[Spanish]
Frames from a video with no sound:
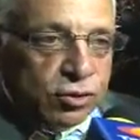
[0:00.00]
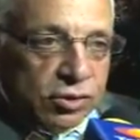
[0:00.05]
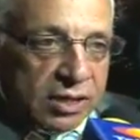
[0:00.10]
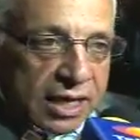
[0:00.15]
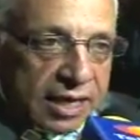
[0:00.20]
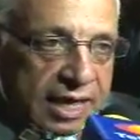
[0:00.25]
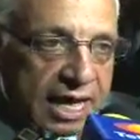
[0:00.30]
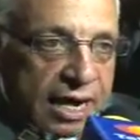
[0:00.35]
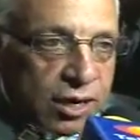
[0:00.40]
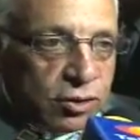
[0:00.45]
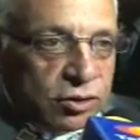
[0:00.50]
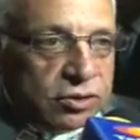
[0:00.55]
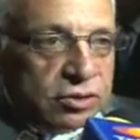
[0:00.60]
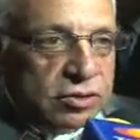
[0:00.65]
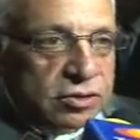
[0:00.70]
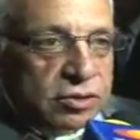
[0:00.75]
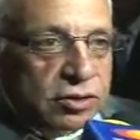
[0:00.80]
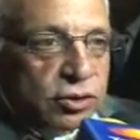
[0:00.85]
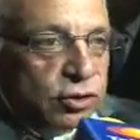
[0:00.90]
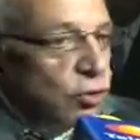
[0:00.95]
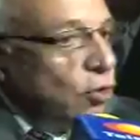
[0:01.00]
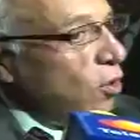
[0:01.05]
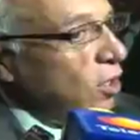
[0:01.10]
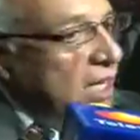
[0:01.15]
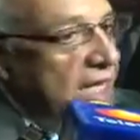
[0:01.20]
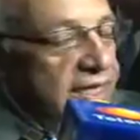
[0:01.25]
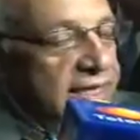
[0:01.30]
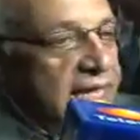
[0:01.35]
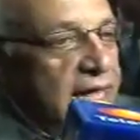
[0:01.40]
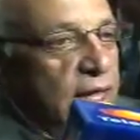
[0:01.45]
ciudadanos no
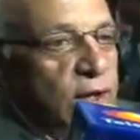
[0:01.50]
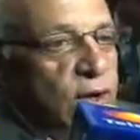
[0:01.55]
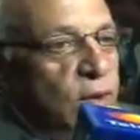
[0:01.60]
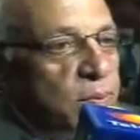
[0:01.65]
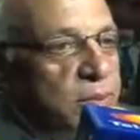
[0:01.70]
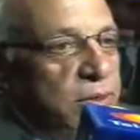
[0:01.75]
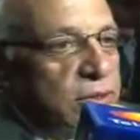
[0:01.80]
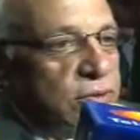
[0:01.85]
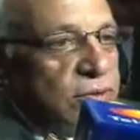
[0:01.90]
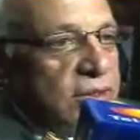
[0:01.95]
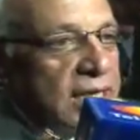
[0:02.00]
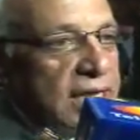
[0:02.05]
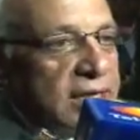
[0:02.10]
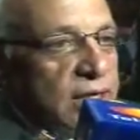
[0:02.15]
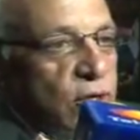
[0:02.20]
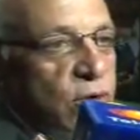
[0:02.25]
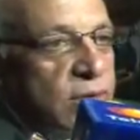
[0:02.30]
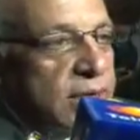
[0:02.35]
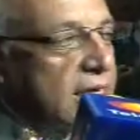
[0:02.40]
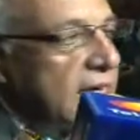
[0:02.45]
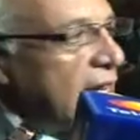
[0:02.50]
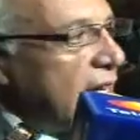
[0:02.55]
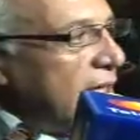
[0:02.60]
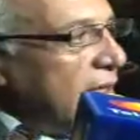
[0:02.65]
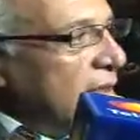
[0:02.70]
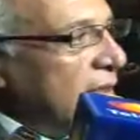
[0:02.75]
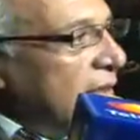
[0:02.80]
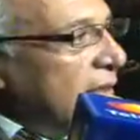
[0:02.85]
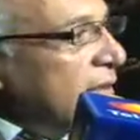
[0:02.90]
le han dado la oportunidad de gobernar,